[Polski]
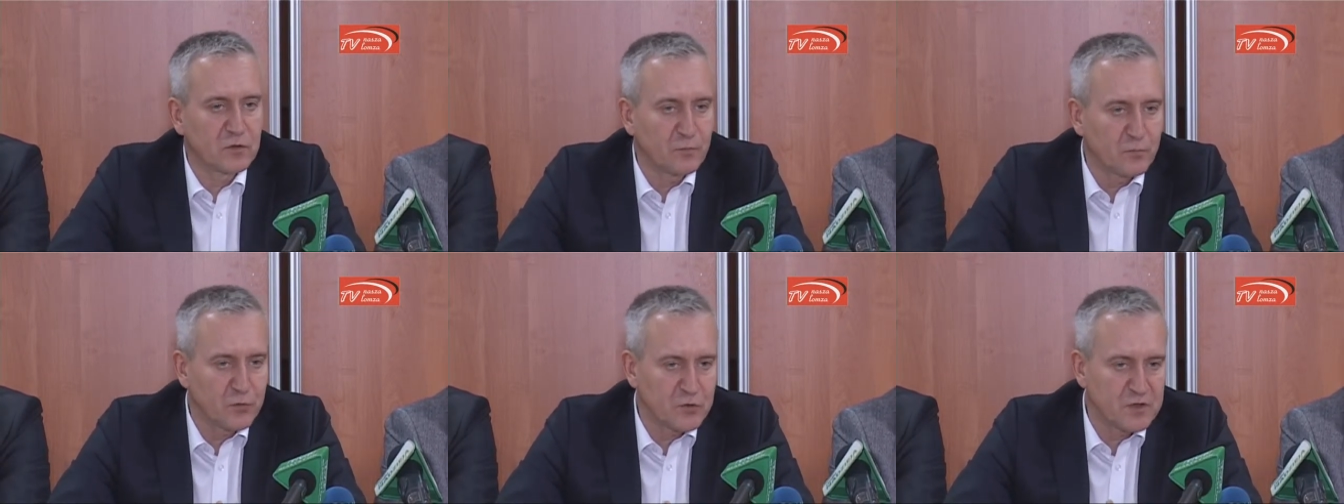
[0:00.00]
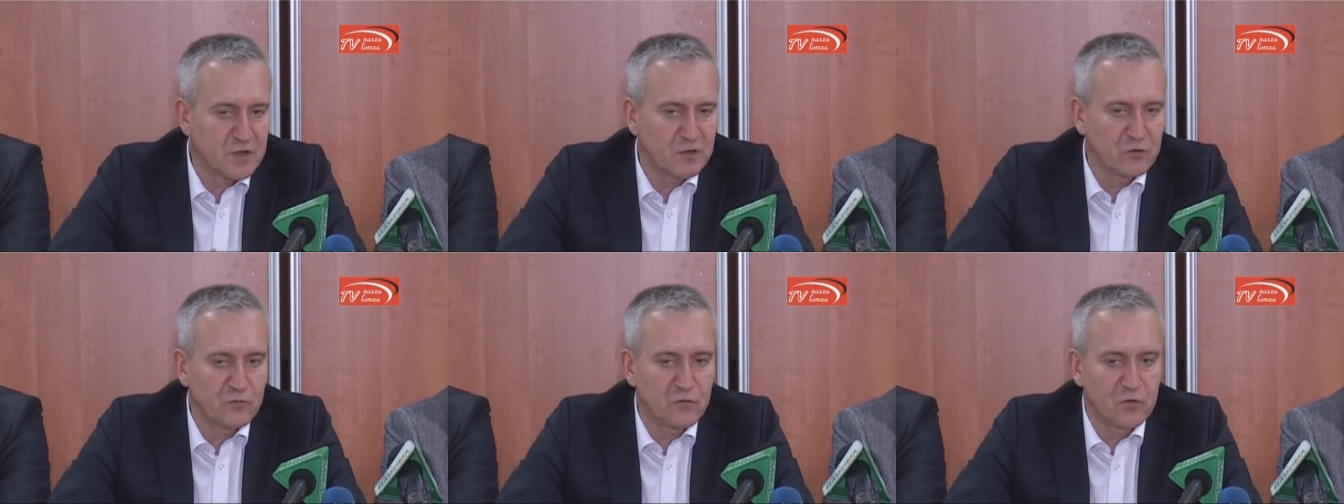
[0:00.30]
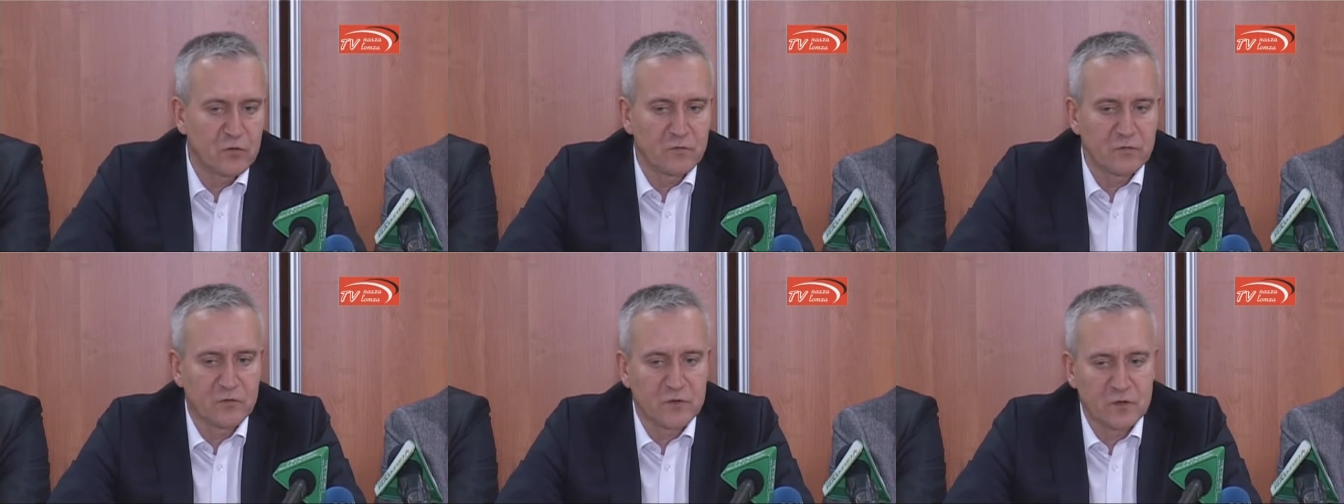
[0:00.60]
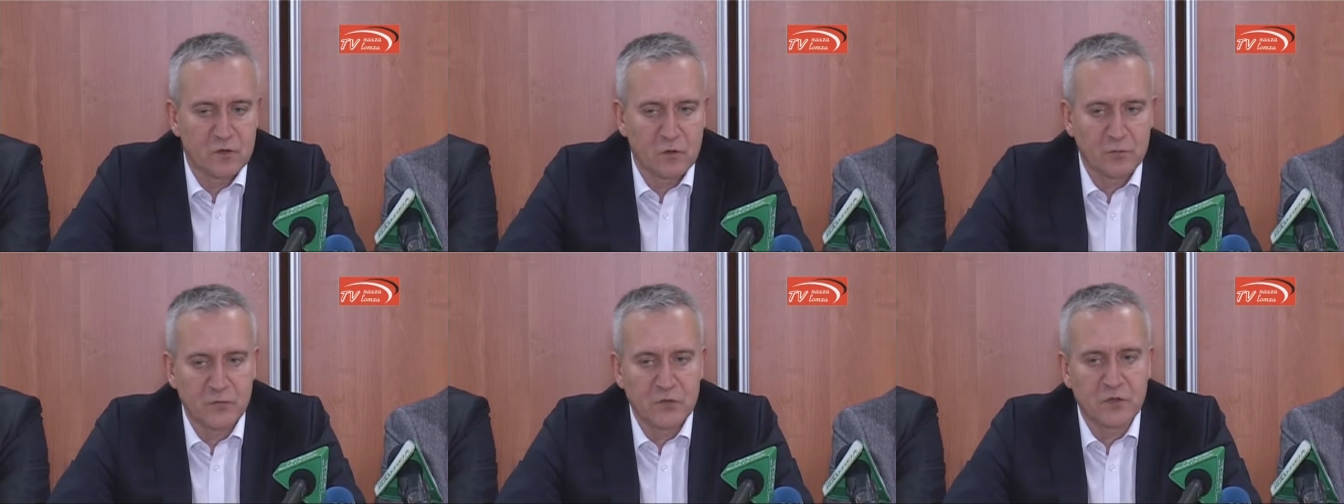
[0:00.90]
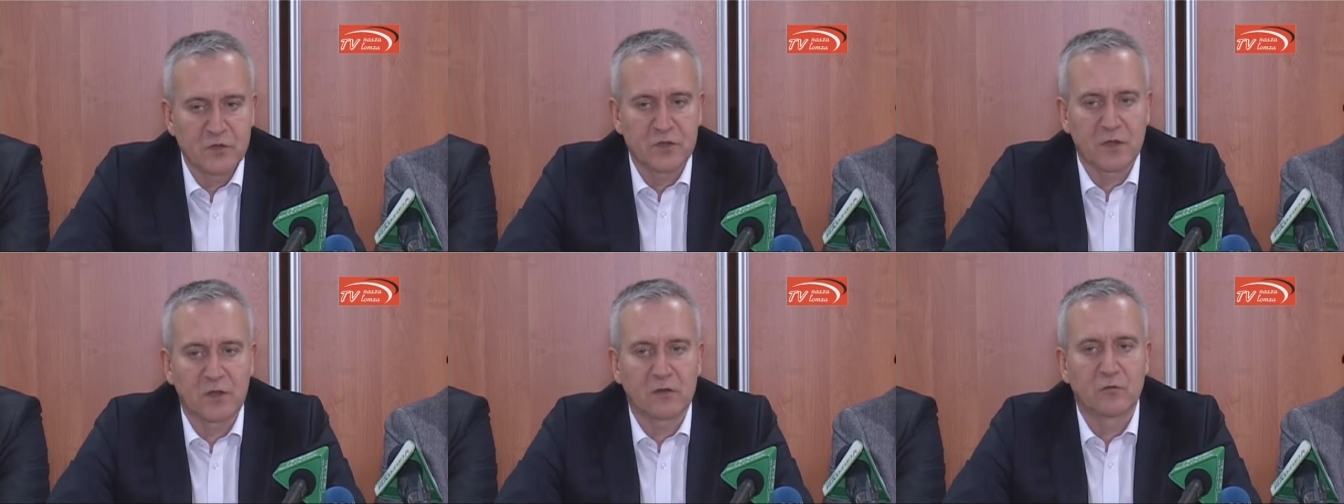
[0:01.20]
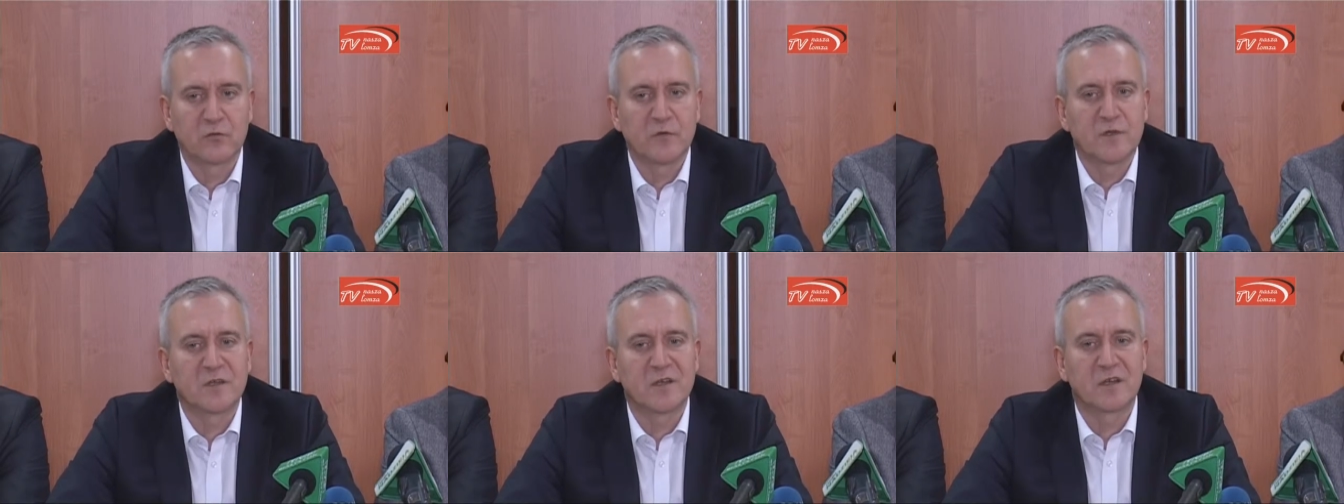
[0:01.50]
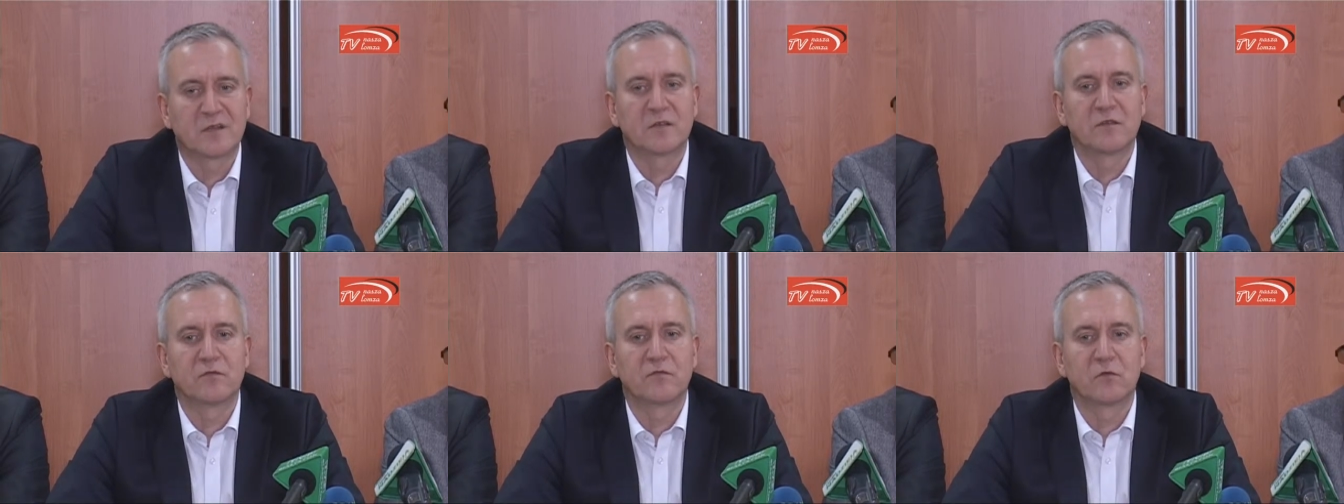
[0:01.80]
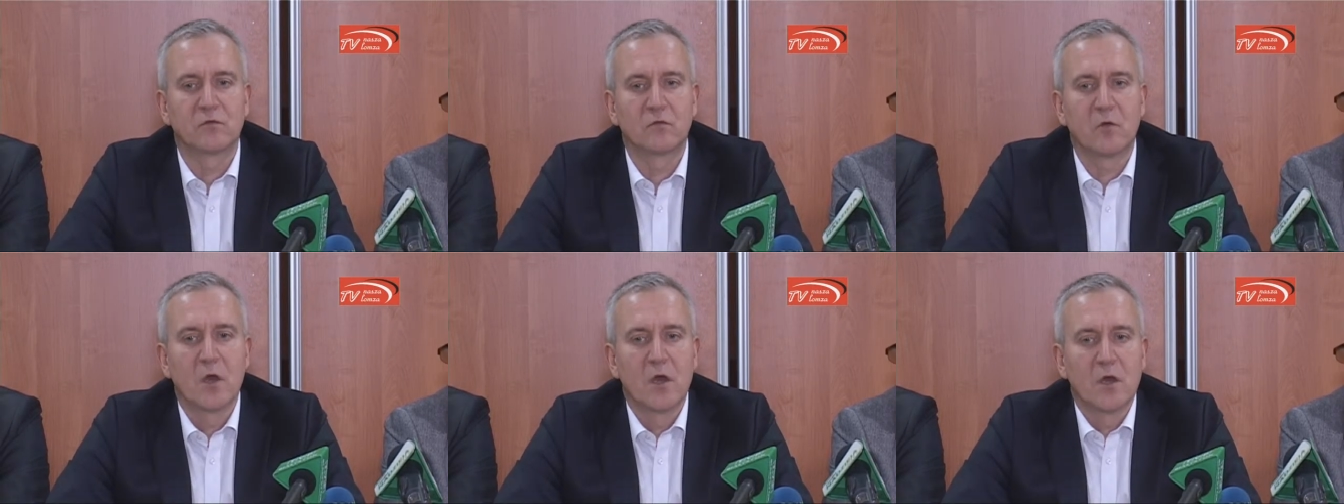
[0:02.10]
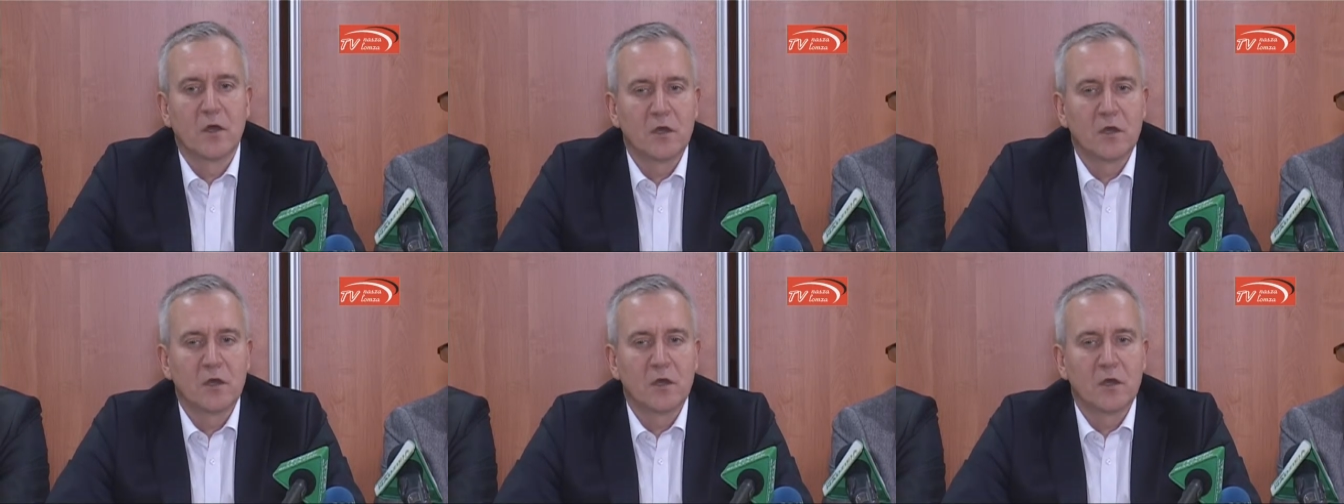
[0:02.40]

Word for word: no postanowiłem wystąpić z taką inicjatywą